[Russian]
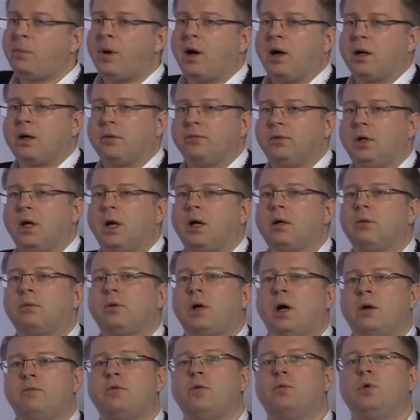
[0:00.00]
банков, да,
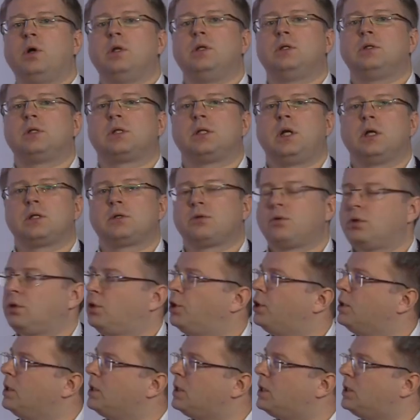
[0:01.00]
а выводит средства
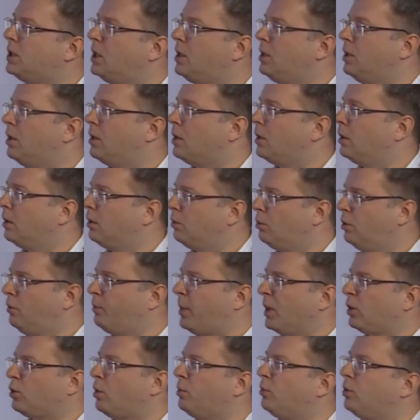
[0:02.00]
через синие. Ну и
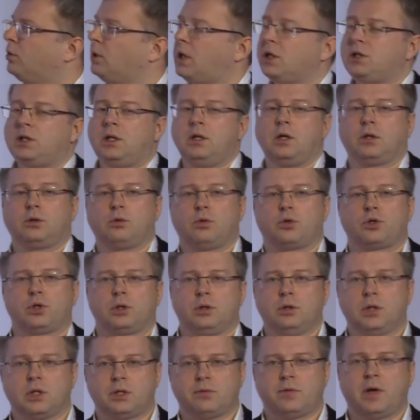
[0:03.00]
потом он до синих тоже,
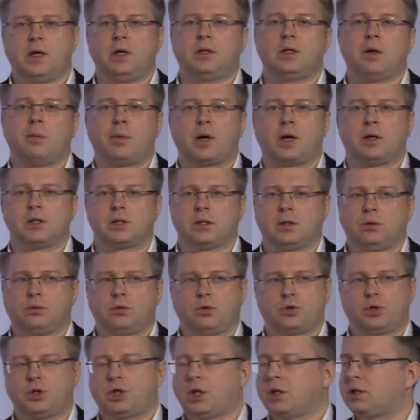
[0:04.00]
до своих добрался,
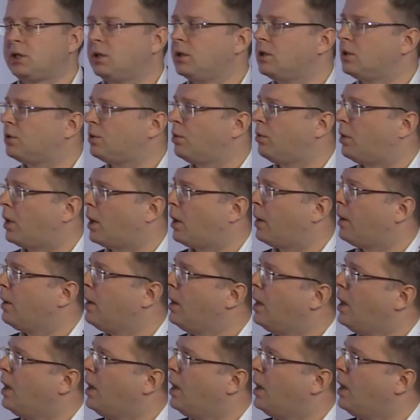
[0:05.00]
тоже частая история.